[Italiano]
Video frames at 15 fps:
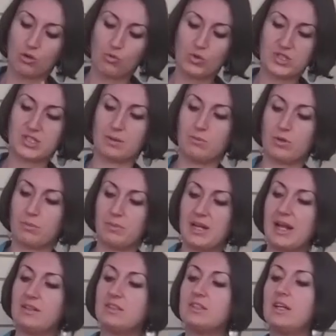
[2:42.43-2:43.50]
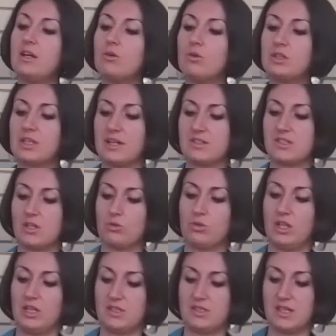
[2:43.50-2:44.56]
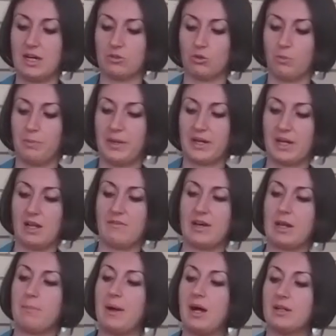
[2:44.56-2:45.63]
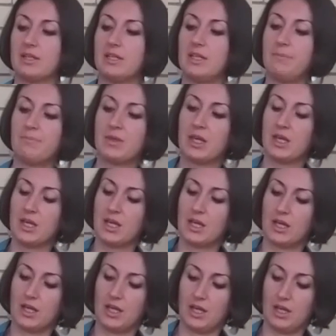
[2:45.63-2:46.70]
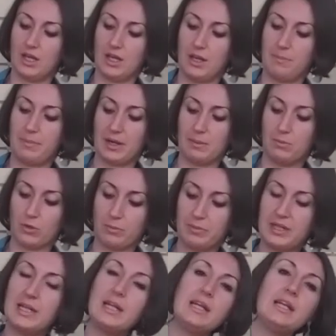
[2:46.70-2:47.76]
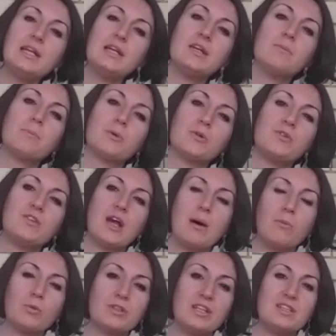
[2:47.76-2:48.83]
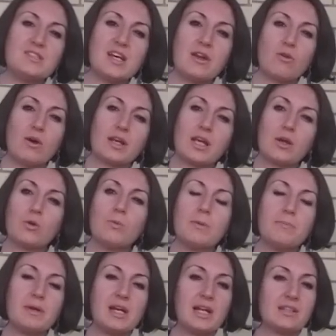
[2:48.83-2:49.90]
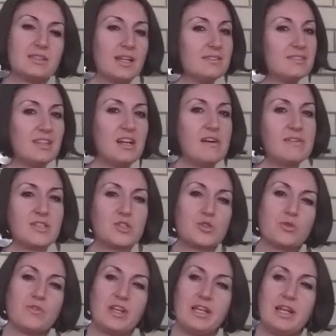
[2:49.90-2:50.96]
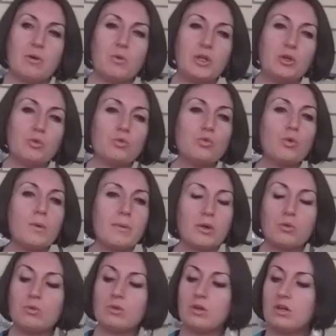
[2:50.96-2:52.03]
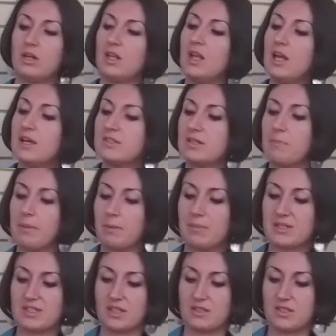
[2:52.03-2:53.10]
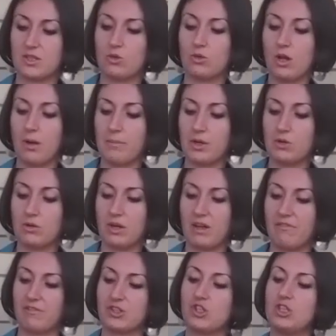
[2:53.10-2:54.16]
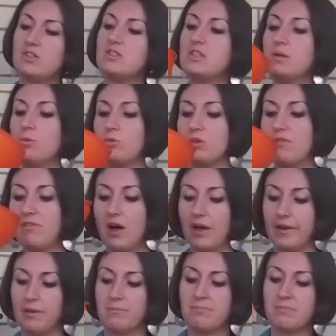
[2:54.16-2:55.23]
questo ammorbidante, oltre ad essere utilizzato per lavare i panni, e per ammorbidirli, possiamo utilizzarlo anche come brillantante e lavastoviglie, quindi un 2 per 1 sempre abbastanza economico e facilissimo da fare.